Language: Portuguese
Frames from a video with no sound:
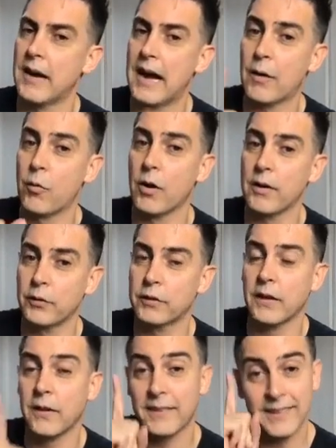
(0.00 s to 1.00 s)
agora
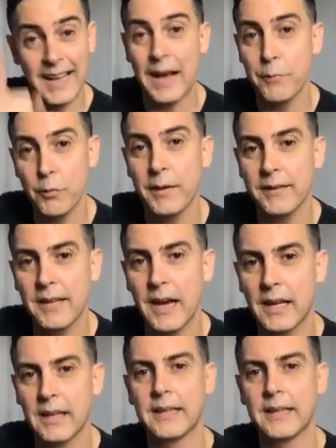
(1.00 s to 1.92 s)
você sabe uma escala,